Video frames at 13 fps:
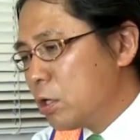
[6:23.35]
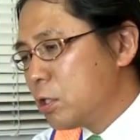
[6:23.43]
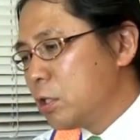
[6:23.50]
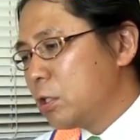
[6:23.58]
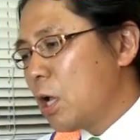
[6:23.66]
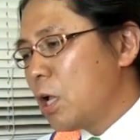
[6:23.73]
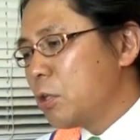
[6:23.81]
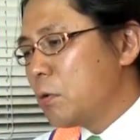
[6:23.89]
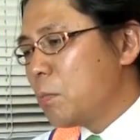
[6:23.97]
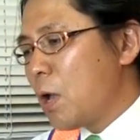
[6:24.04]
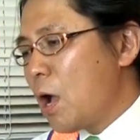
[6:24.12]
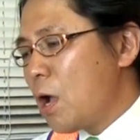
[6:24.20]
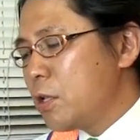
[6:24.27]
信濃
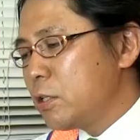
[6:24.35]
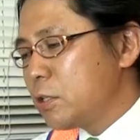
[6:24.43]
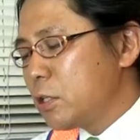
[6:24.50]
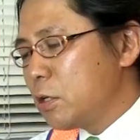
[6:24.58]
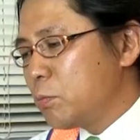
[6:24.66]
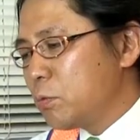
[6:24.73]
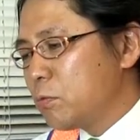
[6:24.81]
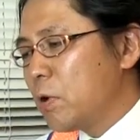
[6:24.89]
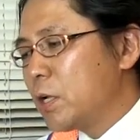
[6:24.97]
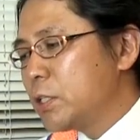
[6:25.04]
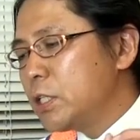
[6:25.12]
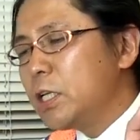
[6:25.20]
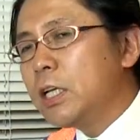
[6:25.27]
前新聞
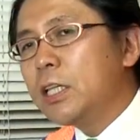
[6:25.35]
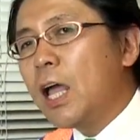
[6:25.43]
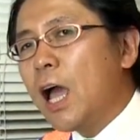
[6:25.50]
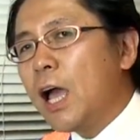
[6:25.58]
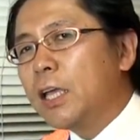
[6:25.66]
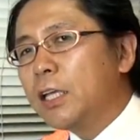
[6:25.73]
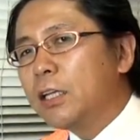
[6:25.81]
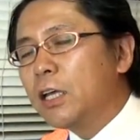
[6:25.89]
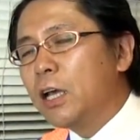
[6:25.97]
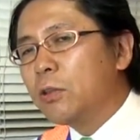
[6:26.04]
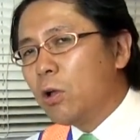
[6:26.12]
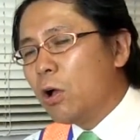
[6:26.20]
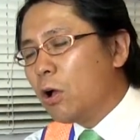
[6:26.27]
は市内
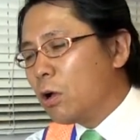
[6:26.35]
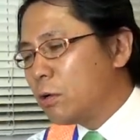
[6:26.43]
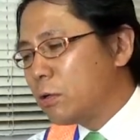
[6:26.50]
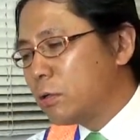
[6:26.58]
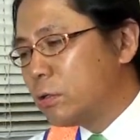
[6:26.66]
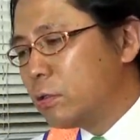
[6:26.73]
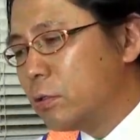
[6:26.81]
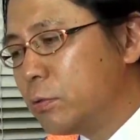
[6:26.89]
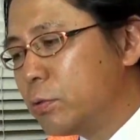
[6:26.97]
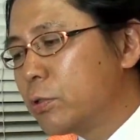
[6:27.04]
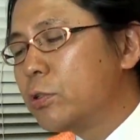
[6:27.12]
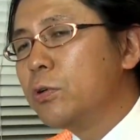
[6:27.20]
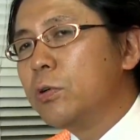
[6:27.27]
への
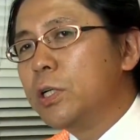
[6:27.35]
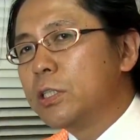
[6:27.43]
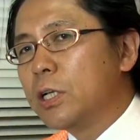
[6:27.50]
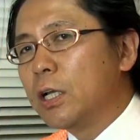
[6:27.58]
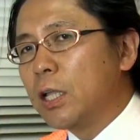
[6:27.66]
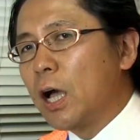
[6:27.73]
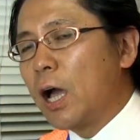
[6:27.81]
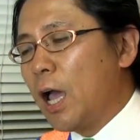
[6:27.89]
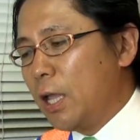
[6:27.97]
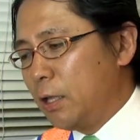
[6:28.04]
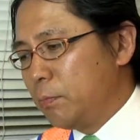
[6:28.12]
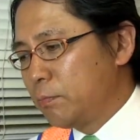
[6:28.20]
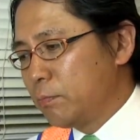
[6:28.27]
普及率が高
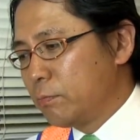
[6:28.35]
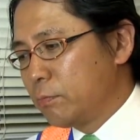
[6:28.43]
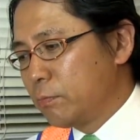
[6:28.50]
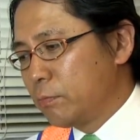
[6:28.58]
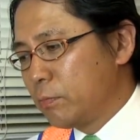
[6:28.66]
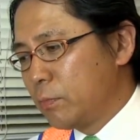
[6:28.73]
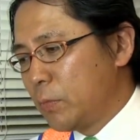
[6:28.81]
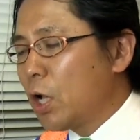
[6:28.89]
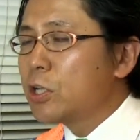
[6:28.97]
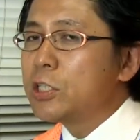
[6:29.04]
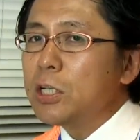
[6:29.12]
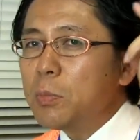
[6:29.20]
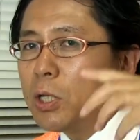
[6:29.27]
い。だか
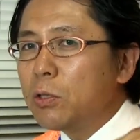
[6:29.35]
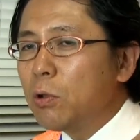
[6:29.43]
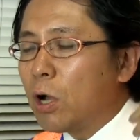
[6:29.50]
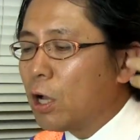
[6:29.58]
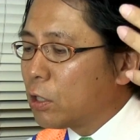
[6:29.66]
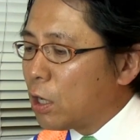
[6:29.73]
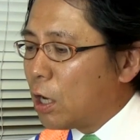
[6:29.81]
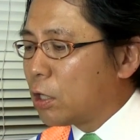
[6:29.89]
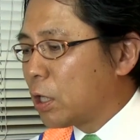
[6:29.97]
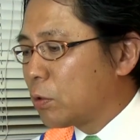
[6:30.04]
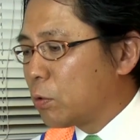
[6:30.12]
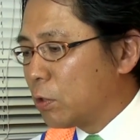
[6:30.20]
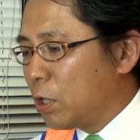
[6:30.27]
ら市民の方々
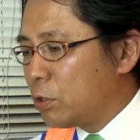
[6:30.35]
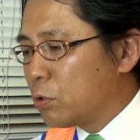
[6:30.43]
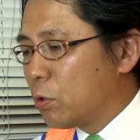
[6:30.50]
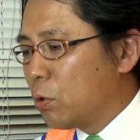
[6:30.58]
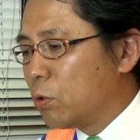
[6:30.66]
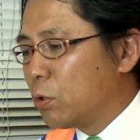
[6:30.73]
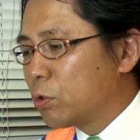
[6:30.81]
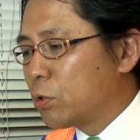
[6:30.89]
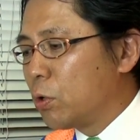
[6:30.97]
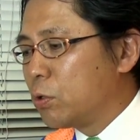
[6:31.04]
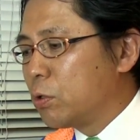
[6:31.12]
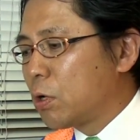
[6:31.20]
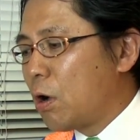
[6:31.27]
とね情報の
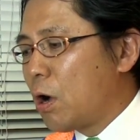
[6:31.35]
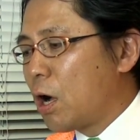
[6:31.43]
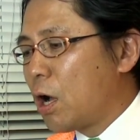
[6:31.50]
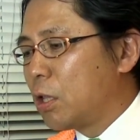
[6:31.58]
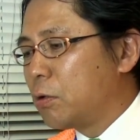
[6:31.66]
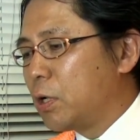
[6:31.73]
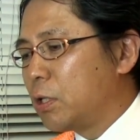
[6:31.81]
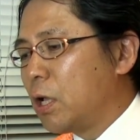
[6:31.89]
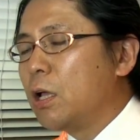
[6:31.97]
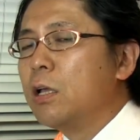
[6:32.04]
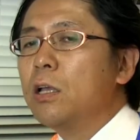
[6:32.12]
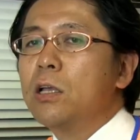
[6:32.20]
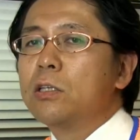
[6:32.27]
共有化を図る上
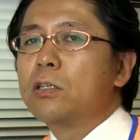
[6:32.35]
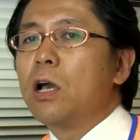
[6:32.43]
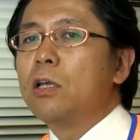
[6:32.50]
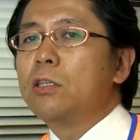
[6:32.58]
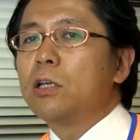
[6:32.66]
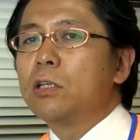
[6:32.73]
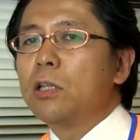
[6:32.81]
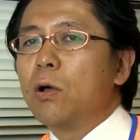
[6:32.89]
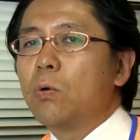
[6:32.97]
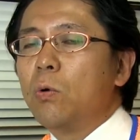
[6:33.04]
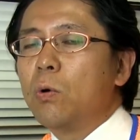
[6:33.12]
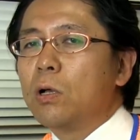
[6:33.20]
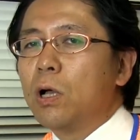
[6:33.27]
で最適な
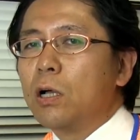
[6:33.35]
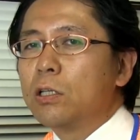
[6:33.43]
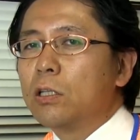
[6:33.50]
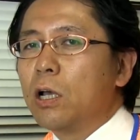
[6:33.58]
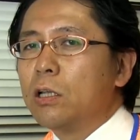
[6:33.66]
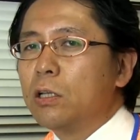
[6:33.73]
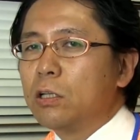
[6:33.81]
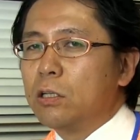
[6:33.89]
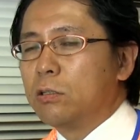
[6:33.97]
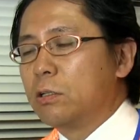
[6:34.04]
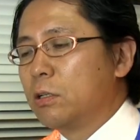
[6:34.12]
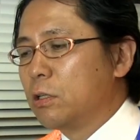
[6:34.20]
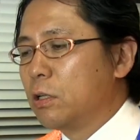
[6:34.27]
効果が期待でき
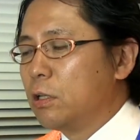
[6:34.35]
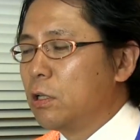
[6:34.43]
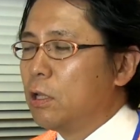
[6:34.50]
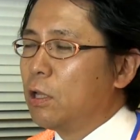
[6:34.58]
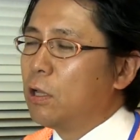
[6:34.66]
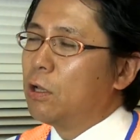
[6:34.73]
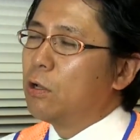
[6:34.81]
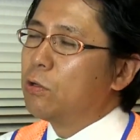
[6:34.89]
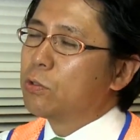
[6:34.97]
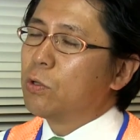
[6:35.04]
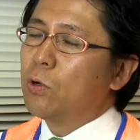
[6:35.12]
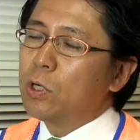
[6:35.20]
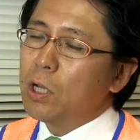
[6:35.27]
る。
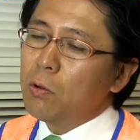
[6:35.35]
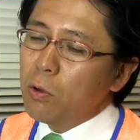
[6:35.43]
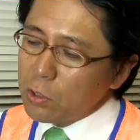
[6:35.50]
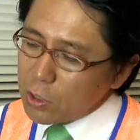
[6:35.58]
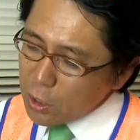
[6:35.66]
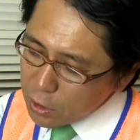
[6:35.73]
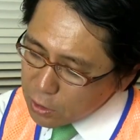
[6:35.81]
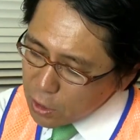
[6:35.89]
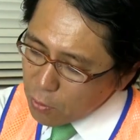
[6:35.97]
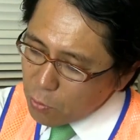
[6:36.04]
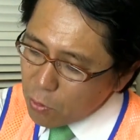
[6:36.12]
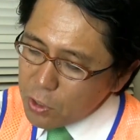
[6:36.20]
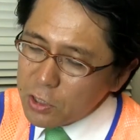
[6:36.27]
それを聞い
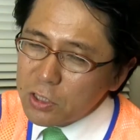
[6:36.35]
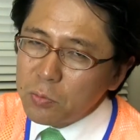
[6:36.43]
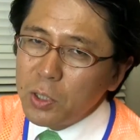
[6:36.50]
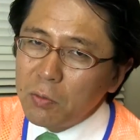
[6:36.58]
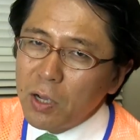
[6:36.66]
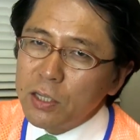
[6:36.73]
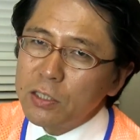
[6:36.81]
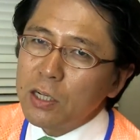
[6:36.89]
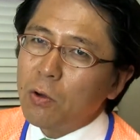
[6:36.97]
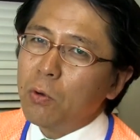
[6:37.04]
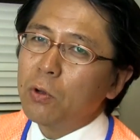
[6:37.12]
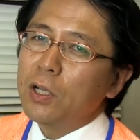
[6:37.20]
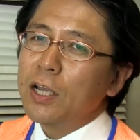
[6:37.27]
て小泉はじゃ
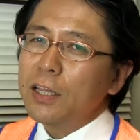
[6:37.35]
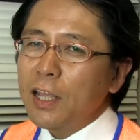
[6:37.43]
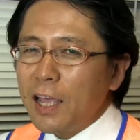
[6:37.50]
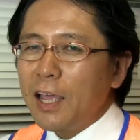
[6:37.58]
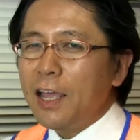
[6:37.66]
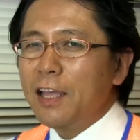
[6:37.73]
あこれね